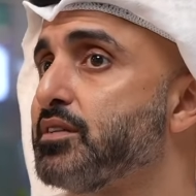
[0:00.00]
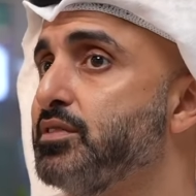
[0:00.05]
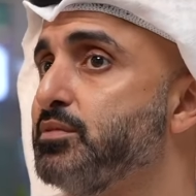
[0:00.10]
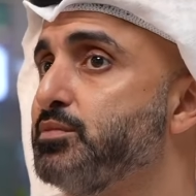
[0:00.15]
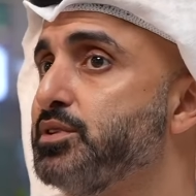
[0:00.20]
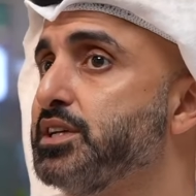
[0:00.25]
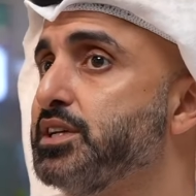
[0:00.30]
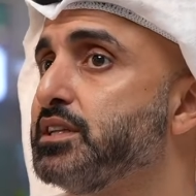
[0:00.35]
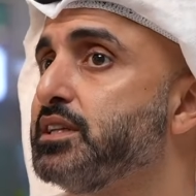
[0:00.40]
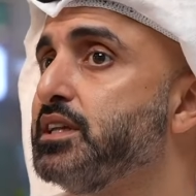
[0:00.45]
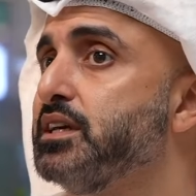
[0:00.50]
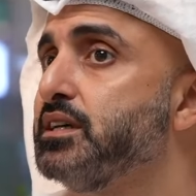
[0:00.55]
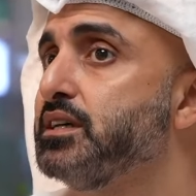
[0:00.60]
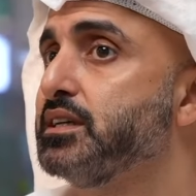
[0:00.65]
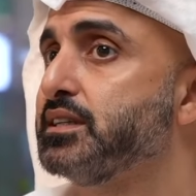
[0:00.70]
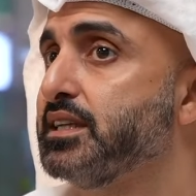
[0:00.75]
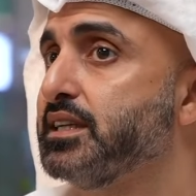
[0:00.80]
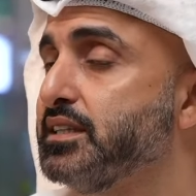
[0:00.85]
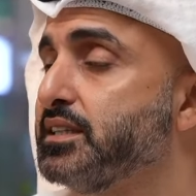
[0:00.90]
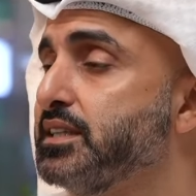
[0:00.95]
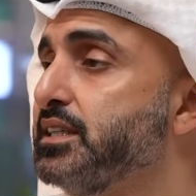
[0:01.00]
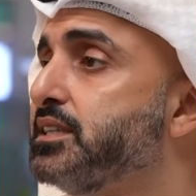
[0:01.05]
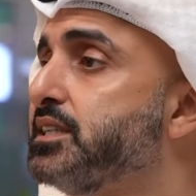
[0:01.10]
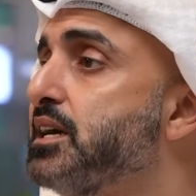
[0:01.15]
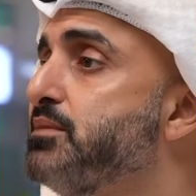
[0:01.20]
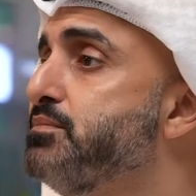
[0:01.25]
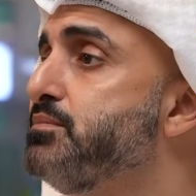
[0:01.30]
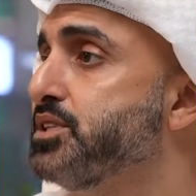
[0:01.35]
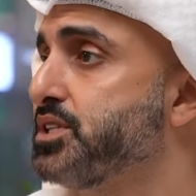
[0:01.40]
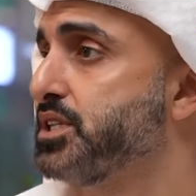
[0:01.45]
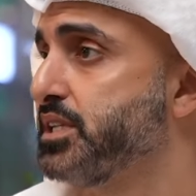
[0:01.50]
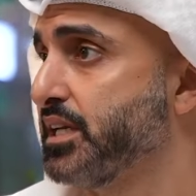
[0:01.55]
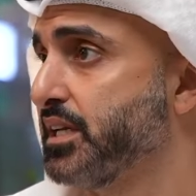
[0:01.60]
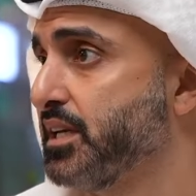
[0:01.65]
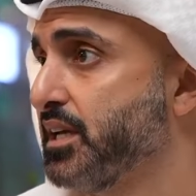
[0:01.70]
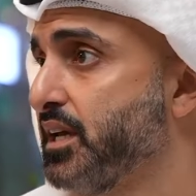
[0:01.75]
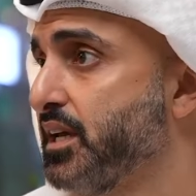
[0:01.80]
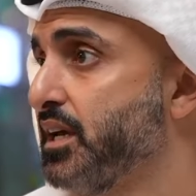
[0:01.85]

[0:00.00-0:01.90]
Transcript: في البنيه التحتيه تم من سنين.